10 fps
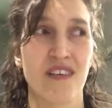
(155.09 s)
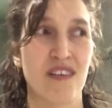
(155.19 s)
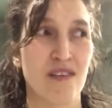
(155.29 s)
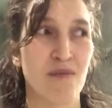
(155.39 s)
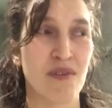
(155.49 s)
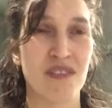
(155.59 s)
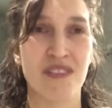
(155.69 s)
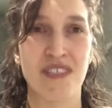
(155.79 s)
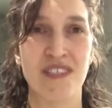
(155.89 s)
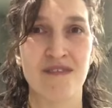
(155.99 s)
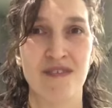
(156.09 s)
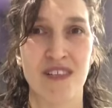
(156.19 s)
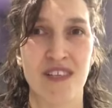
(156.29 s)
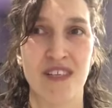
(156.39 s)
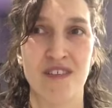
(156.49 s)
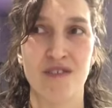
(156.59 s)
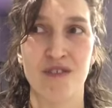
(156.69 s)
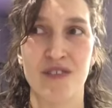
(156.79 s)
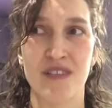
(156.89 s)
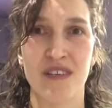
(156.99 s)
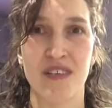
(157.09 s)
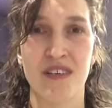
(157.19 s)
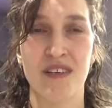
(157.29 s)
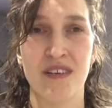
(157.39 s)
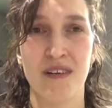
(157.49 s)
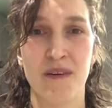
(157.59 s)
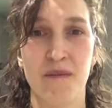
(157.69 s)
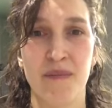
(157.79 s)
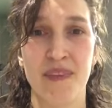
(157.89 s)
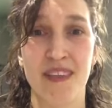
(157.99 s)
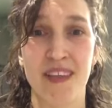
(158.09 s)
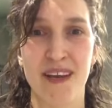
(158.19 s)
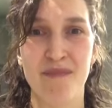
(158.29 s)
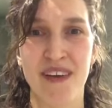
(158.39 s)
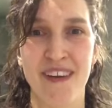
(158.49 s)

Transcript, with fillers: как бы естественное создано не нами.